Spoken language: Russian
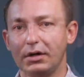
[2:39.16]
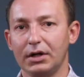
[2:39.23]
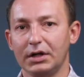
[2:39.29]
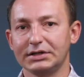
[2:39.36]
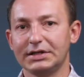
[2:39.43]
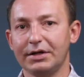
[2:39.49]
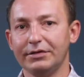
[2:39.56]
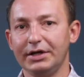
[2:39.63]

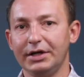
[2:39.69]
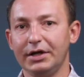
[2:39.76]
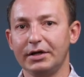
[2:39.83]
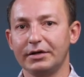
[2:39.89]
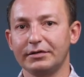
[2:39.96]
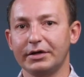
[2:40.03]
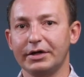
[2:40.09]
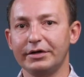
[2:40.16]

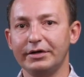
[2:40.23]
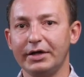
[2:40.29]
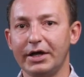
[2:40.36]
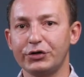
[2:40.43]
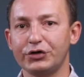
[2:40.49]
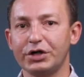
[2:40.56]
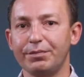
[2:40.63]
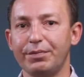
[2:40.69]
Основные
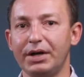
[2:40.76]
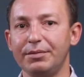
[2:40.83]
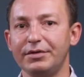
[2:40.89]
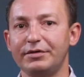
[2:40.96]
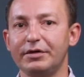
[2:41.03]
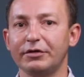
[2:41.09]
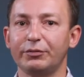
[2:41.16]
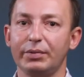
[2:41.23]
загрязняющие
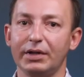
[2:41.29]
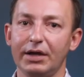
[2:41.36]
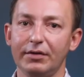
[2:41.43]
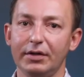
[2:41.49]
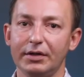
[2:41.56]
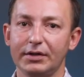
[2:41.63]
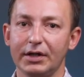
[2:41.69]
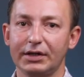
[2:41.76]
примеси в
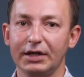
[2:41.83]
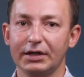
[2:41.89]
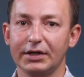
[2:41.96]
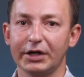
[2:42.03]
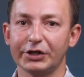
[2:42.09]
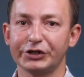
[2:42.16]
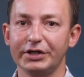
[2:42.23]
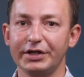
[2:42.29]
сплаве, такие
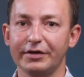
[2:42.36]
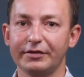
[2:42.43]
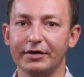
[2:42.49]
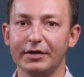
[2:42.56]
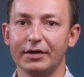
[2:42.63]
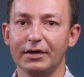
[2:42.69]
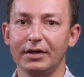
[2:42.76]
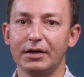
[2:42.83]
как
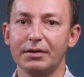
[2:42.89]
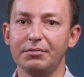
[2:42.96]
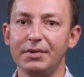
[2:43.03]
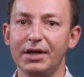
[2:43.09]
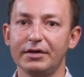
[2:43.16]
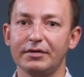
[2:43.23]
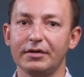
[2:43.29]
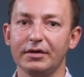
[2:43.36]
железо,
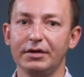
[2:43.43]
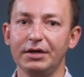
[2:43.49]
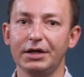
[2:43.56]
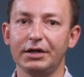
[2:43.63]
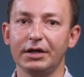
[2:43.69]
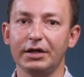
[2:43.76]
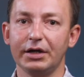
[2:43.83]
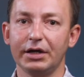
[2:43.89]
медь,
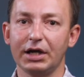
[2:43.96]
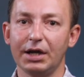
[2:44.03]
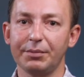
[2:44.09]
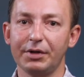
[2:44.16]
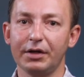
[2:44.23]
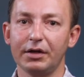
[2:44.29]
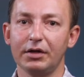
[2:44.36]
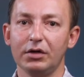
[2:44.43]
никель и
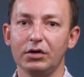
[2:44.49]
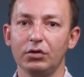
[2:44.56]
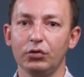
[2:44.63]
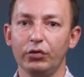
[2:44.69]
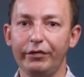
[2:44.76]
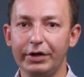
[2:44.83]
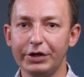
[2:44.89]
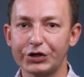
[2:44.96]
кремний,
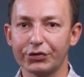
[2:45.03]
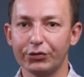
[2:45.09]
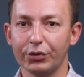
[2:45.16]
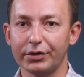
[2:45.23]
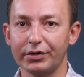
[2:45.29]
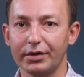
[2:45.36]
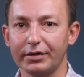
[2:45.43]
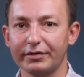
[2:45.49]

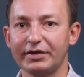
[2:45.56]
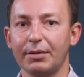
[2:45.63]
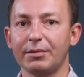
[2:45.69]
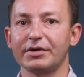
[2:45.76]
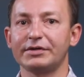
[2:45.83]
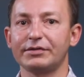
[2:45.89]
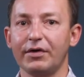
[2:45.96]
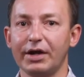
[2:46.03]
увеличивают
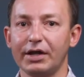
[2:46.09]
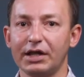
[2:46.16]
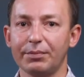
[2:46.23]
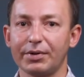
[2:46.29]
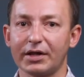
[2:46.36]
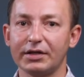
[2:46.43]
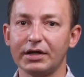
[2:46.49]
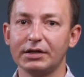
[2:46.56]
саморастворение
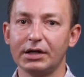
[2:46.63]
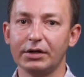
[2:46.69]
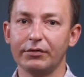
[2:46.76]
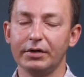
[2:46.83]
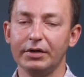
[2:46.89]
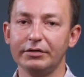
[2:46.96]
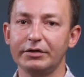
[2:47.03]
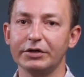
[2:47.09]
протекторов
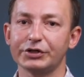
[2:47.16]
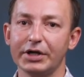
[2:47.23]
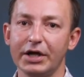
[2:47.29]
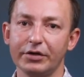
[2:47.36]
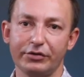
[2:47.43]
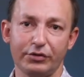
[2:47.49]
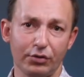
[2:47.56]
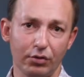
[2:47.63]
и
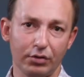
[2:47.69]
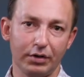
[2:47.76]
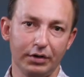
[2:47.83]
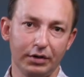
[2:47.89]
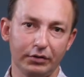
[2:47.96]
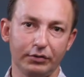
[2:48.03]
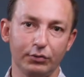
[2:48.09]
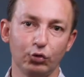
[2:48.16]
снижают срок
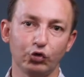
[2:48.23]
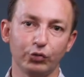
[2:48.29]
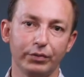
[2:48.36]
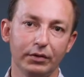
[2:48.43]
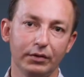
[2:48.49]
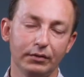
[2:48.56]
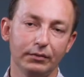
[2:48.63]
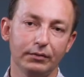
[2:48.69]
их службы.